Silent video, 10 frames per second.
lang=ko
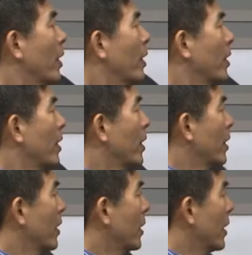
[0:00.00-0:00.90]

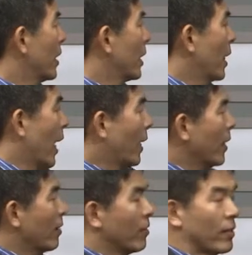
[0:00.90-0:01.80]
이
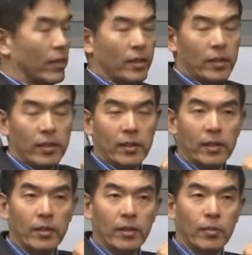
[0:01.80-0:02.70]
NS
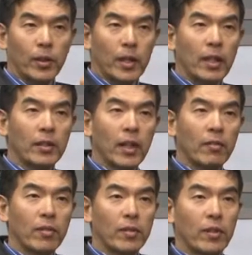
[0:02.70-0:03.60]
N극
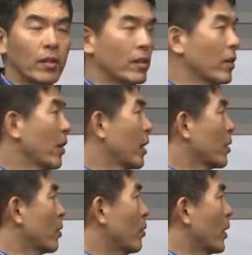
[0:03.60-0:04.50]
S 그죠? 그걸
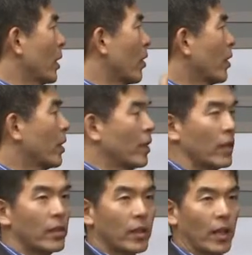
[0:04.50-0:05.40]
가지고 우리가 영리를
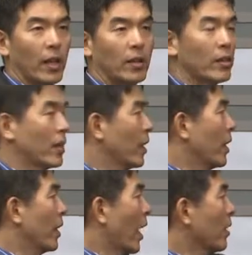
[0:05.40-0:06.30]
읽느냐 하는 이제
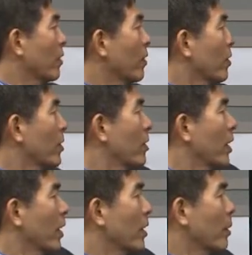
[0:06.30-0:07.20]

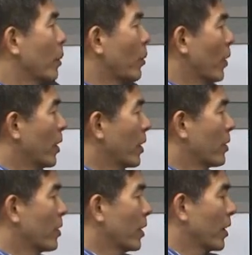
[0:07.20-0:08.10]
하드디스크의 기본
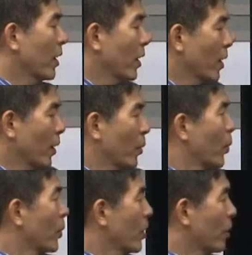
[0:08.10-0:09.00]
원리라든지 요거
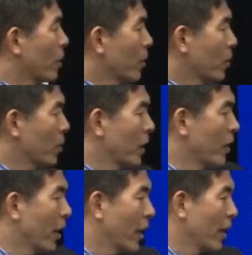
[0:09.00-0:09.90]
이제 그보다 좀
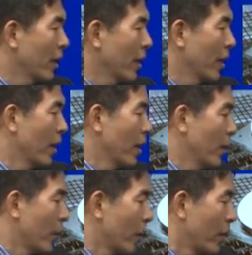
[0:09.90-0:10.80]
진화한
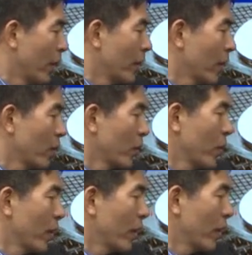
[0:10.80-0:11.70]
여기다 레이저를
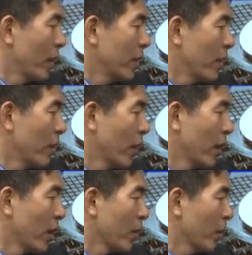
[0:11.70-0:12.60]
쏘는데요. 레이저를
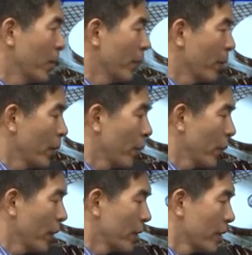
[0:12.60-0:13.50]
쏴갖고
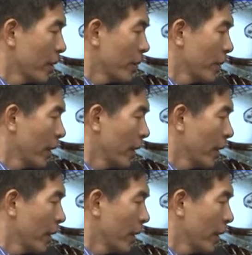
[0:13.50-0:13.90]
이게 지금